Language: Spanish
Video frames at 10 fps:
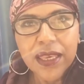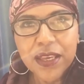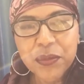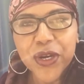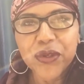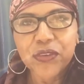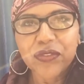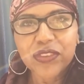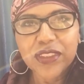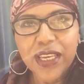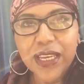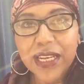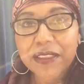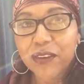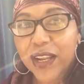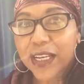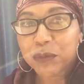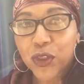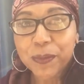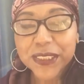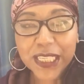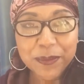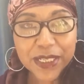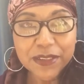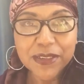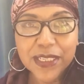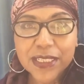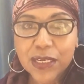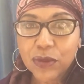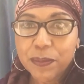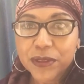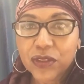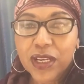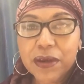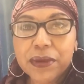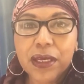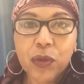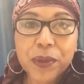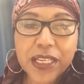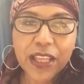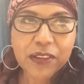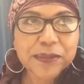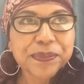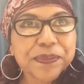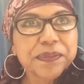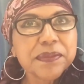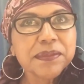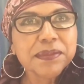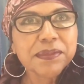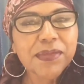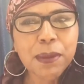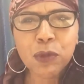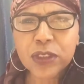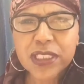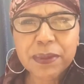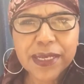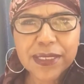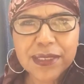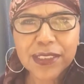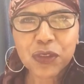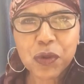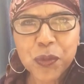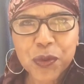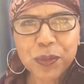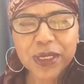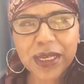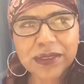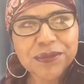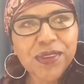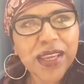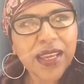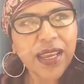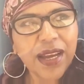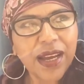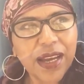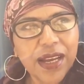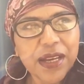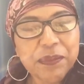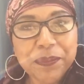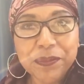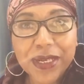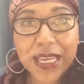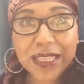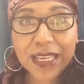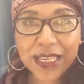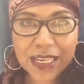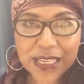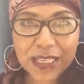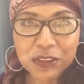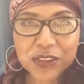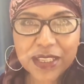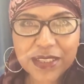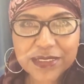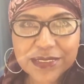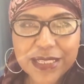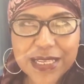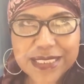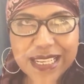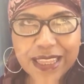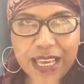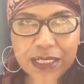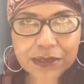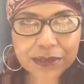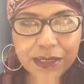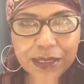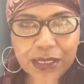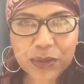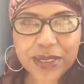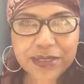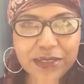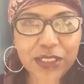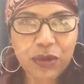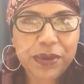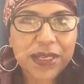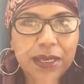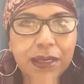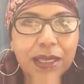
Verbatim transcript: Y bueno, eh, les dejo la captura de pantalla para que vean que ya algunas personas habían opinado Muchísimas gracias a todos por opinar. Ah, la idea era que ustedes acertaran, era un acertijo, a ver